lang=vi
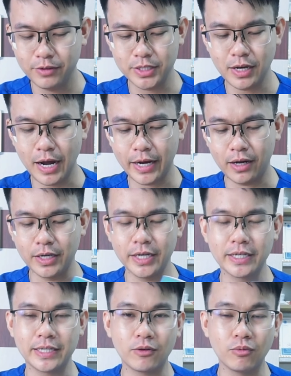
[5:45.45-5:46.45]
Cái thứ hai, ở
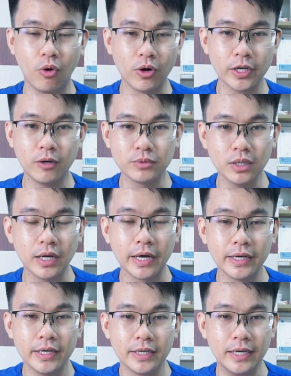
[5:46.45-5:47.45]
đây người ta cũng có cái công thức này
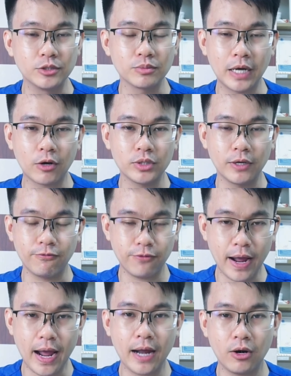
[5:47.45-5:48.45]
để chúng ta có thể
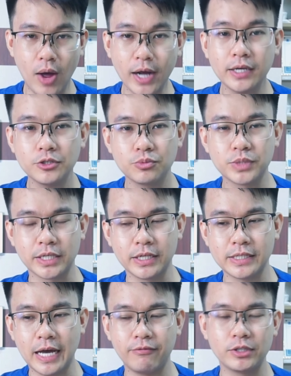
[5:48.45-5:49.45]
pha loãng cái dung dịch
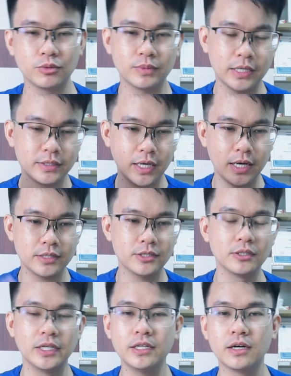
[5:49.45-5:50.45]
này ra và chúng ta sẽ
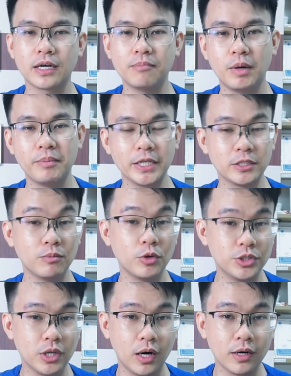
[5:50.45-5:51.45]
xử lý được các mầm bệnh trong
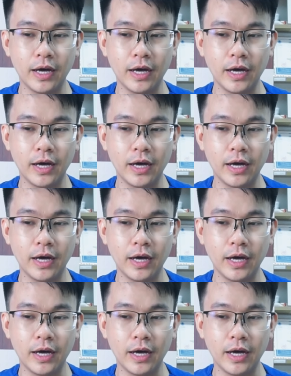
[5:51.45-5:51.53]
môi trường.